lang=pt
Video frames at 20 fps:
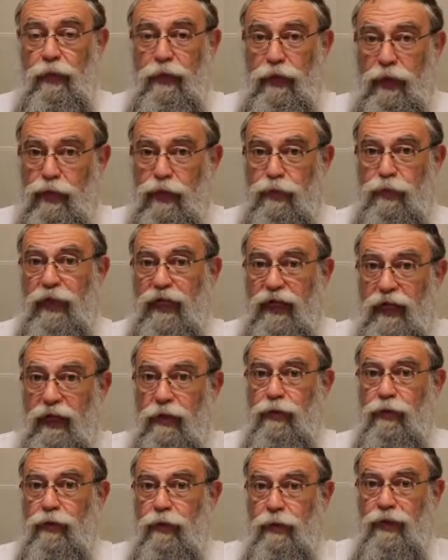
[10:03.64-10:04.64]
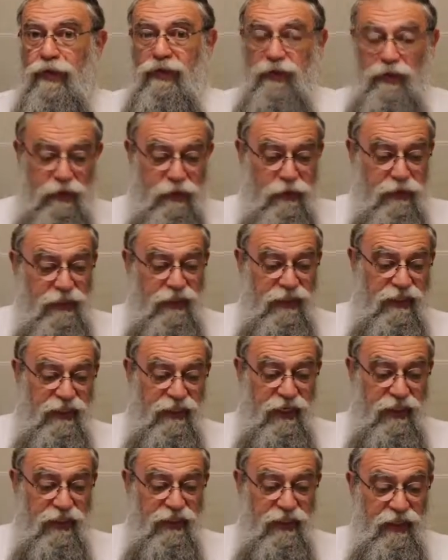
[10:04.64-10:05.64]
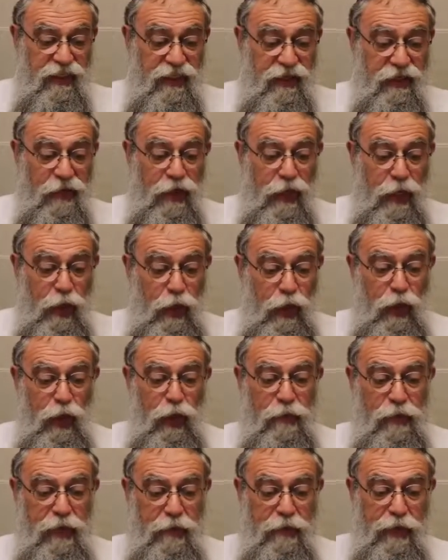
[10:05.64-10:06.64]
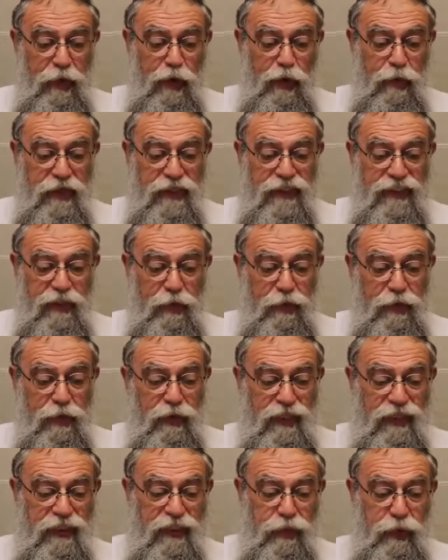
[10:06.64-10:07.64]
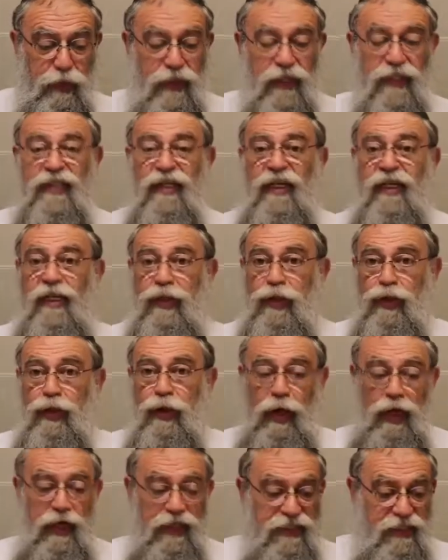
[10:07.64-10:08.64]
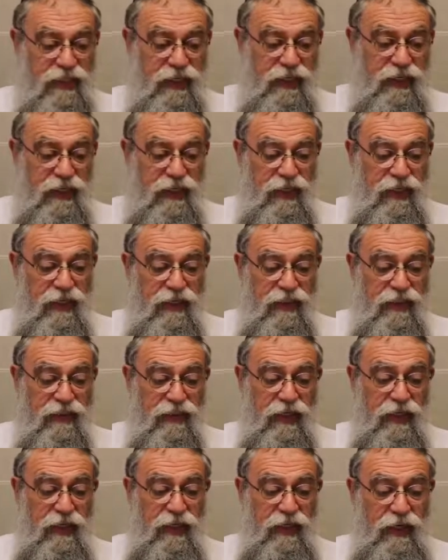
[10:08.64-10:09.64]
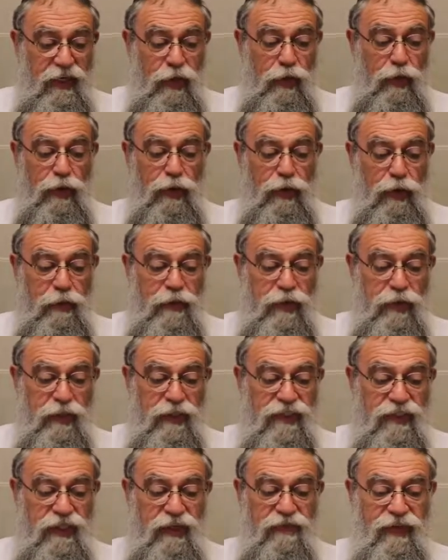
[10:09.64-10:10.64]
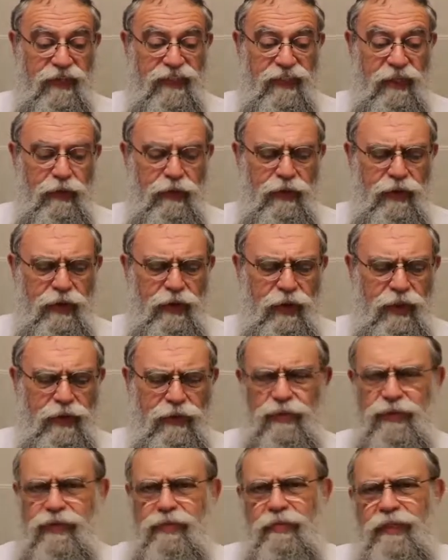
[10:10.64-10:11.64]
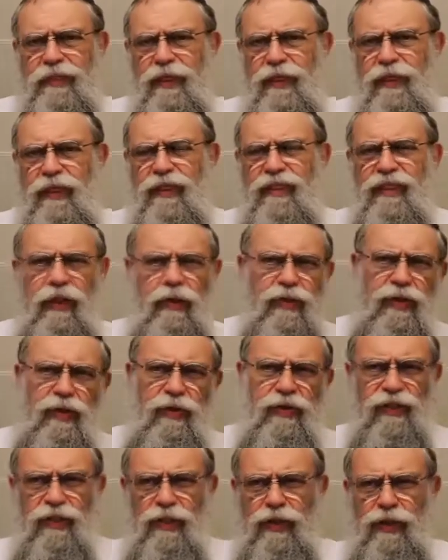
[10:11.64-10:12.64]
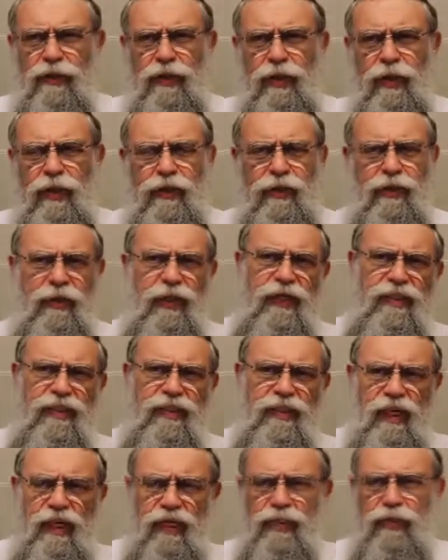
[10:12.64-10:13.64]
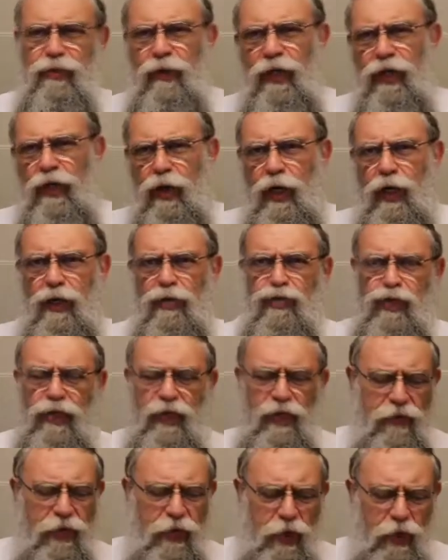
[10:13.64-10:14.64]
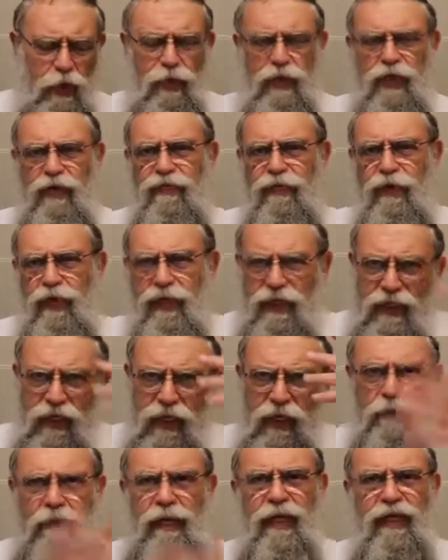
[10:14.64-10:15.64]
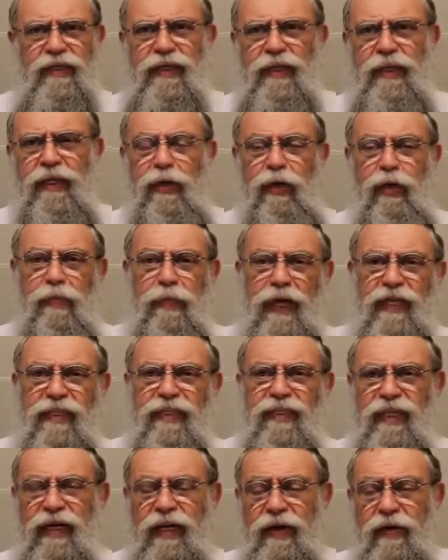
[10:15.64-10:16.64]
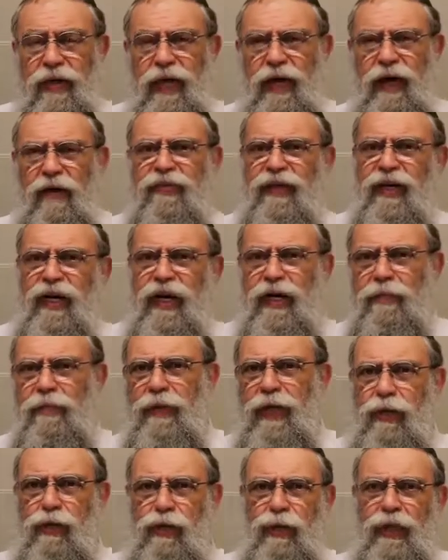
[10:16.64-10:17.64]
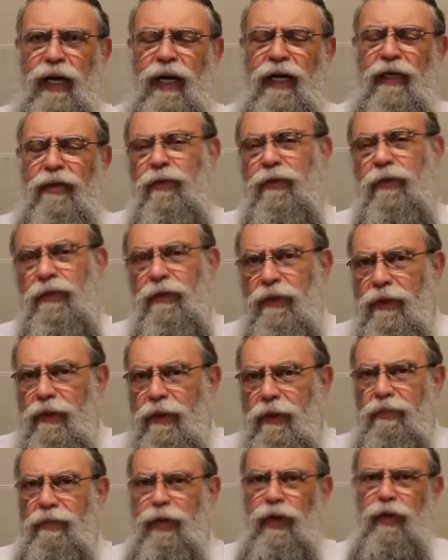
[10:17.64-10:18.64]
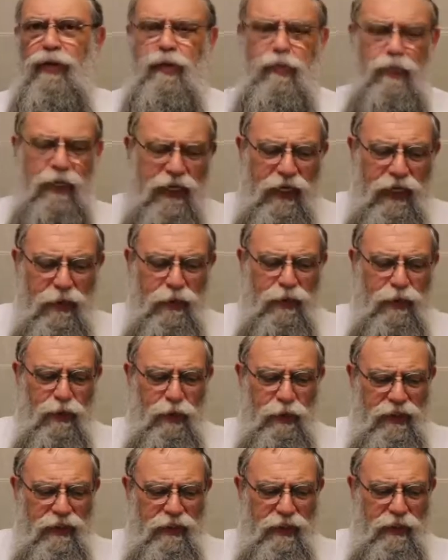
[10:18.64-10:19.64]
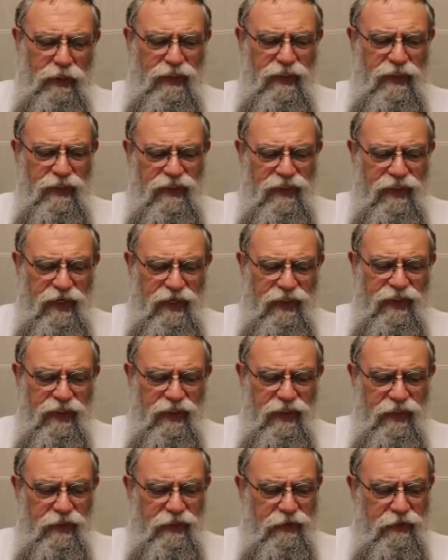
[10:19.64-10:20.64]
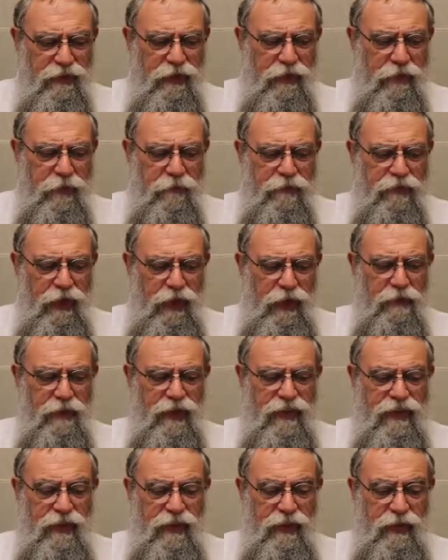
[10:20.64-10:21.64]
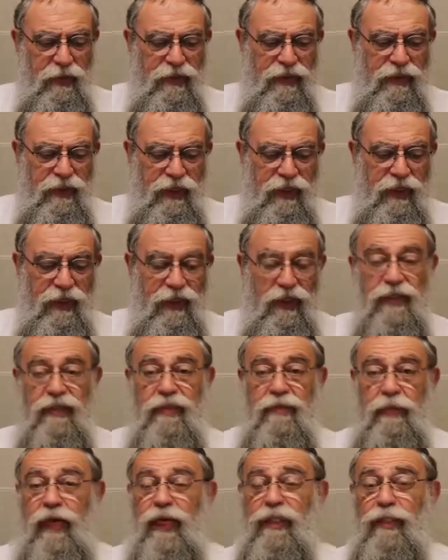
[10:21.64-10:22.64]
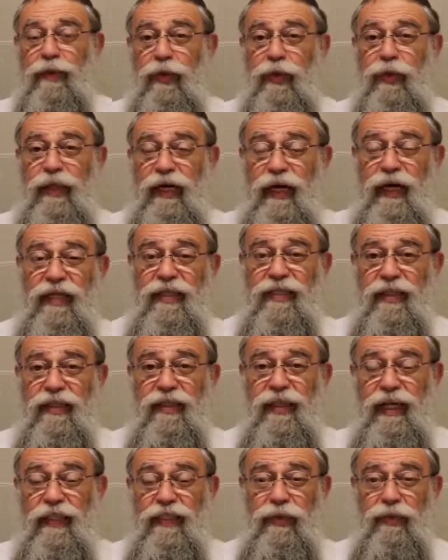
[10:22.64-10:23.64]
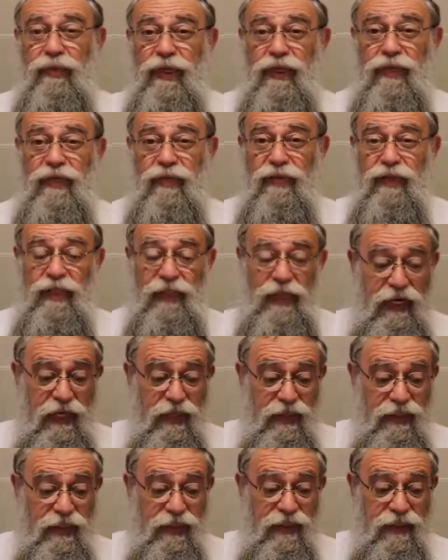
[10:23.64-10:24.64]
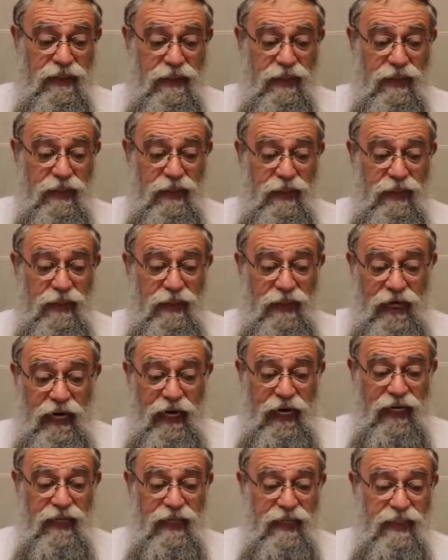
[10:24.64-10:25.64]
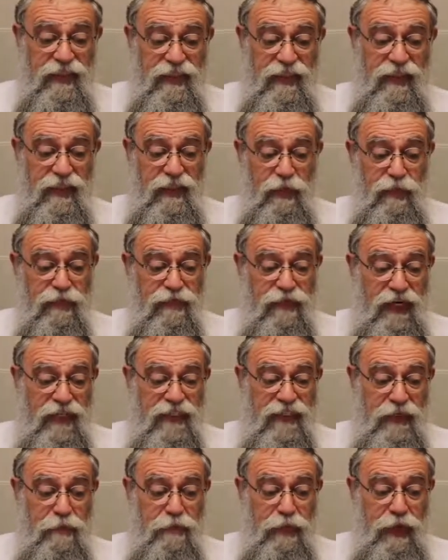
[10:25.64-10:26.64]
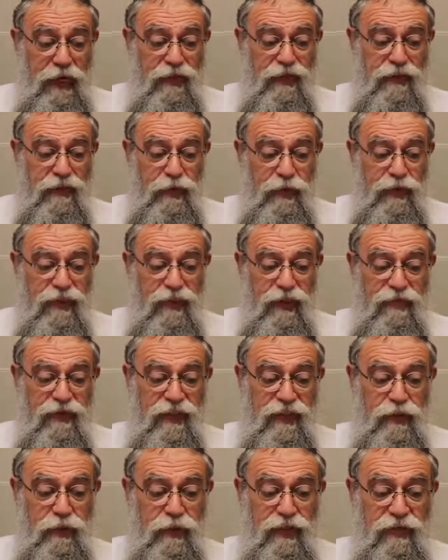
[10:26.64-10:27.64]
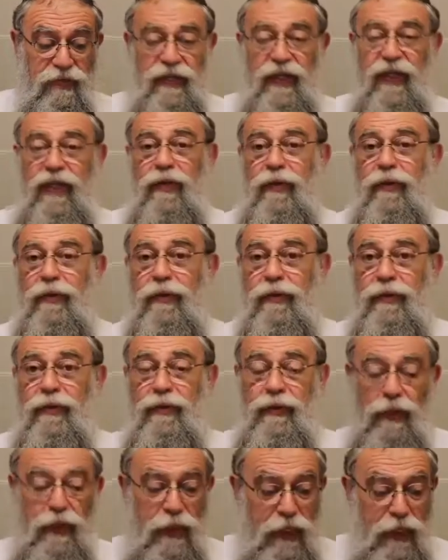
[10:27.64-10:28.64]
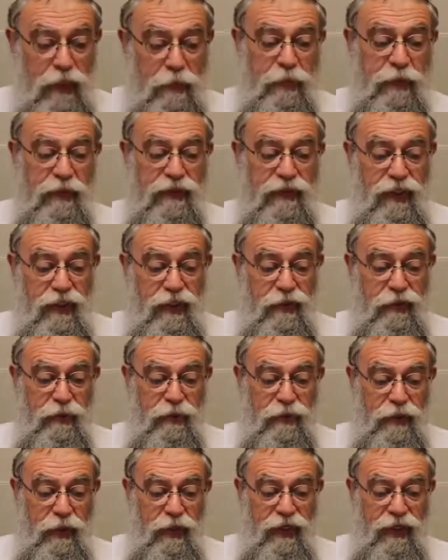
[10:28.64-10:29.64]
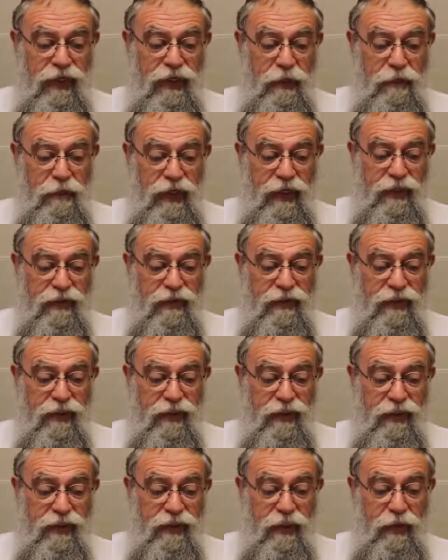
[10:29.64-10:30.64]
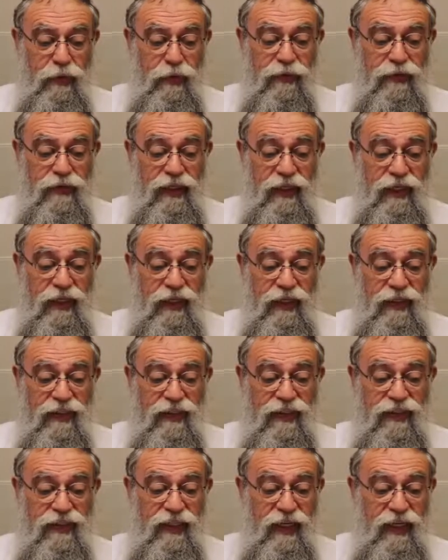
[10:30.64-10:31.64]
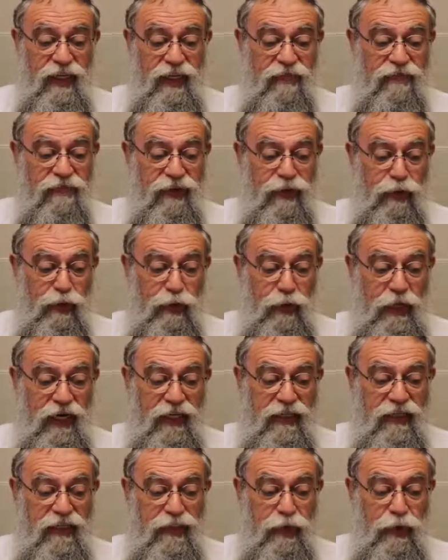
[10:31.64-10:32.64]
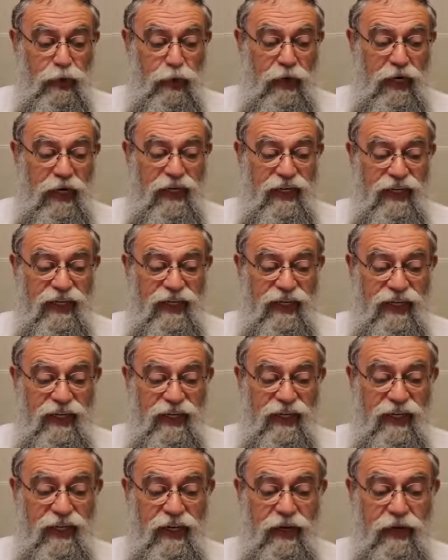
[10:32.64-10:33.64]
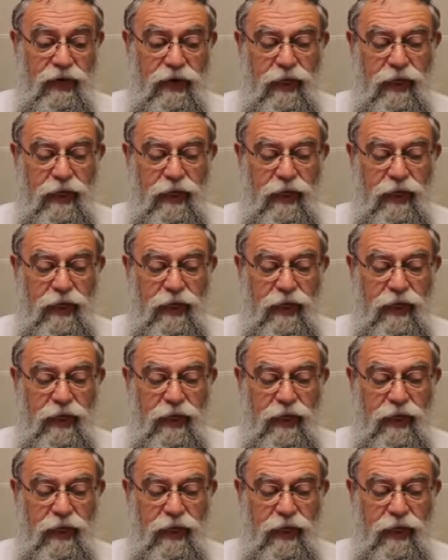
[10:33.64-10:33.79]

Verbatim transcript: pelos pecados cometidos, etc., ou uma preocupação por questões religiosas, enquanto a pessoa está fazendo negócios. Imagina, ele está no seu escritório, ou ele está na sua loja, ou o que for, e de repente ele começa a ficar amargurado pelos pecados cometidos, etc. Né? Mas ele nos diz, mesmo que aí se tratam de atividades laicas que não fazem parte do serviço divino e, portanto, teoricamente, não têm de ser efetuadas com alegria